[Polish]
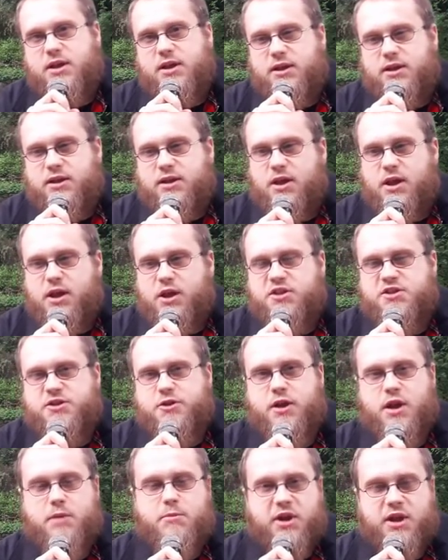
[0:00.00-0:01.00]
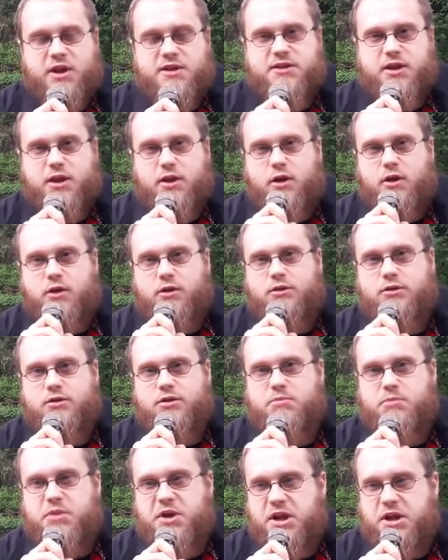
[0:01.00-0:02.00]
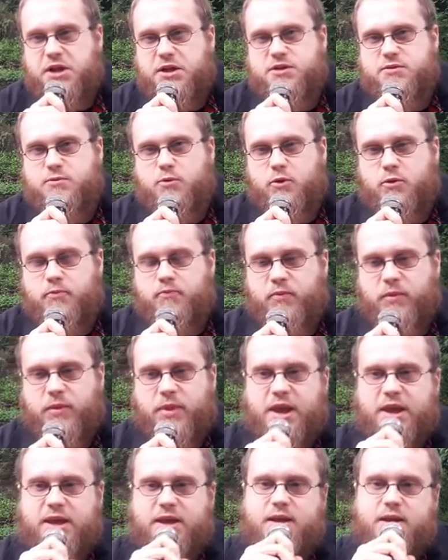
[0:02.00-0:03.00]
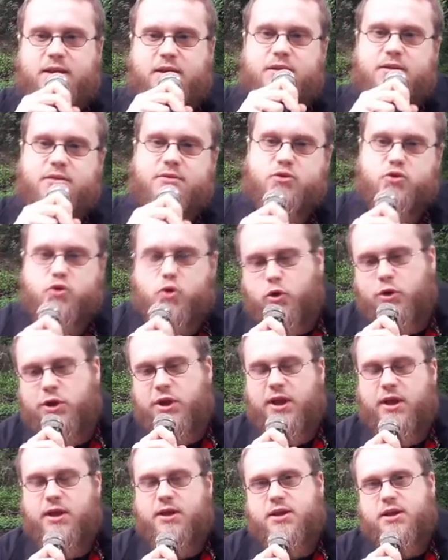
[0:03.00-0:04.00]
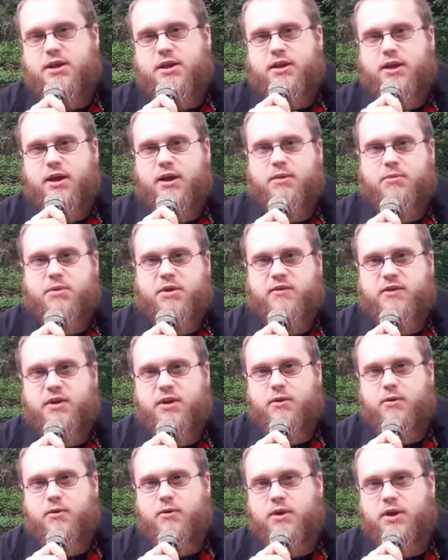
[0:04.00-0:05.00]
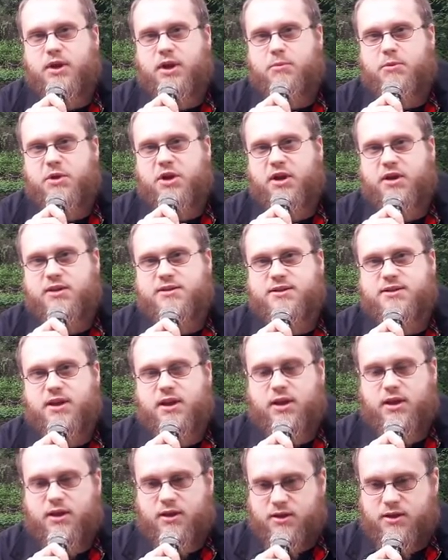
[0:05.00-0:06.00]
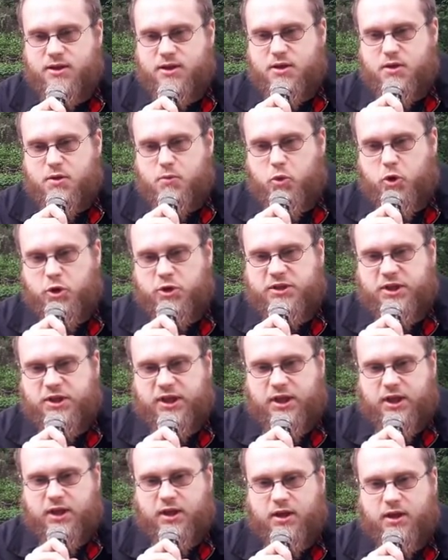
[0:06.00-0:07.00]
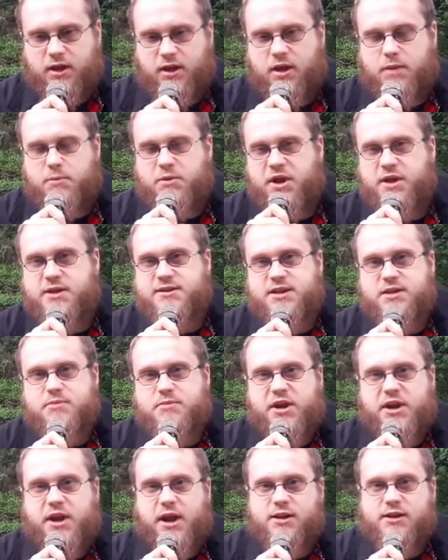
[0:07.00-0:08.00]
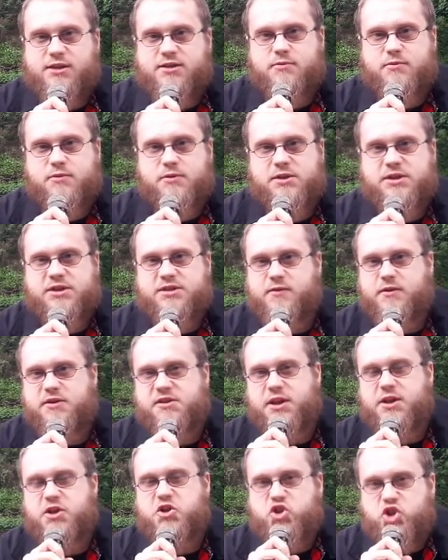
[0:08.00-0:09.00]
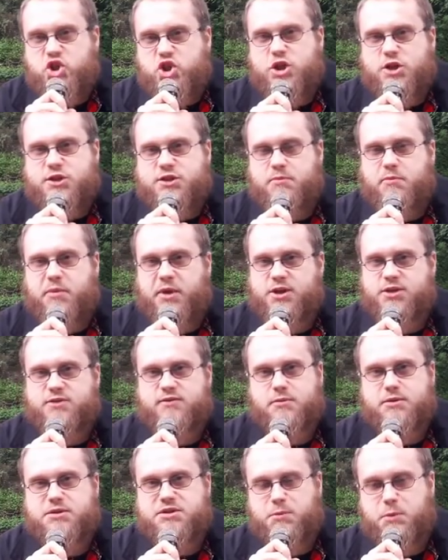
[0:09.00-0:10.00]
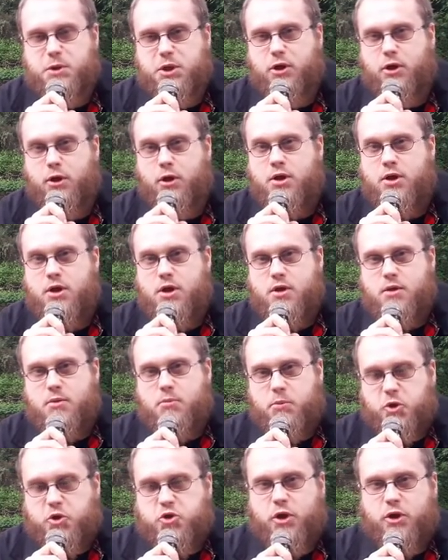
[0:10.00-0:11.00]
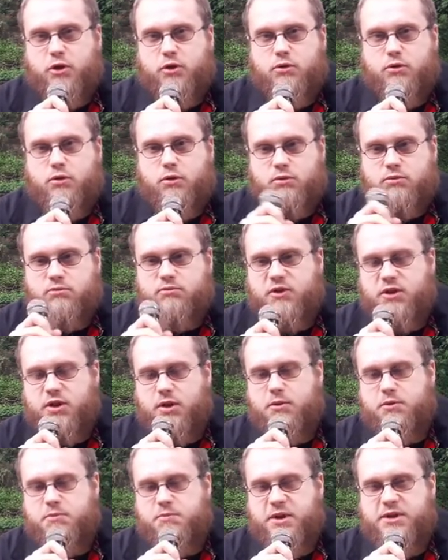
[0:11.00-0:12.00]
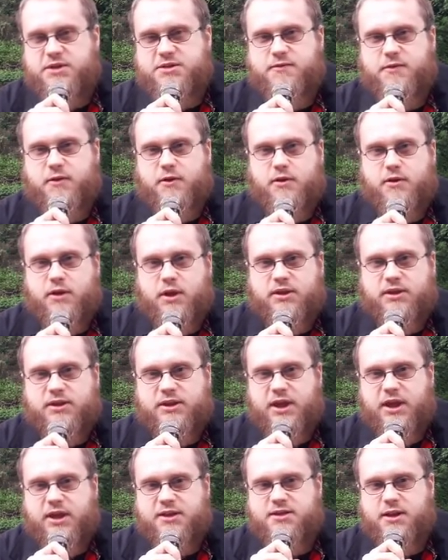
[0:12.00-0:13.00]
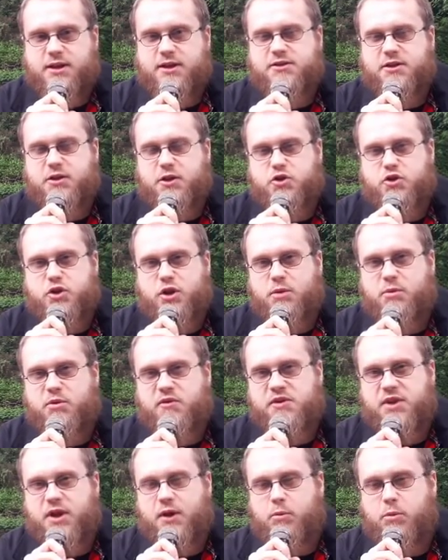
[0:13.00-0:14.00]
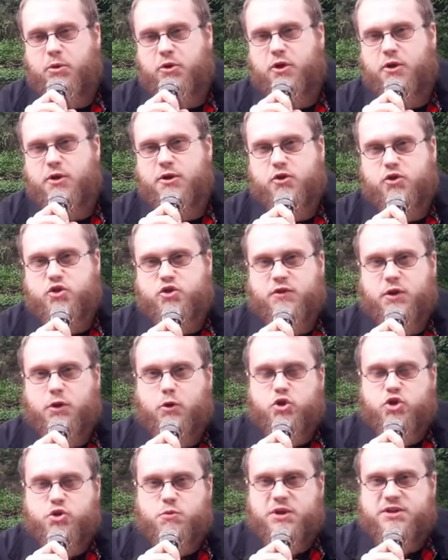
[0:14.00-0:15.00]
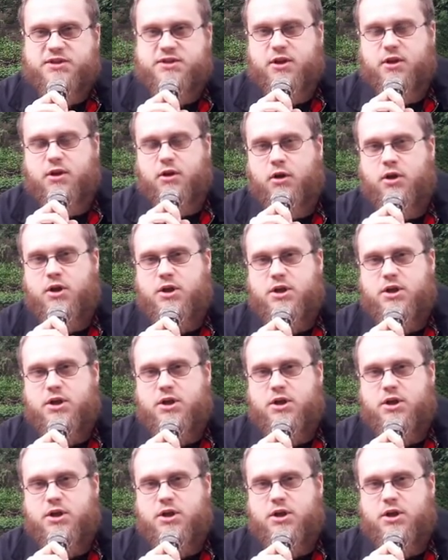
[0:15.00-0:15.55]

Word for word: E, historii amerykańskiego imperializmu, e, źródle tak naprawdę amerykańskiej polityki. E, amerykański imperializm jest związany ściśle z tym państwem od samego początku. Wiadomo, państwo jak, takie jak Stany Zjednoczone powstało pod koniec wieku XVIII,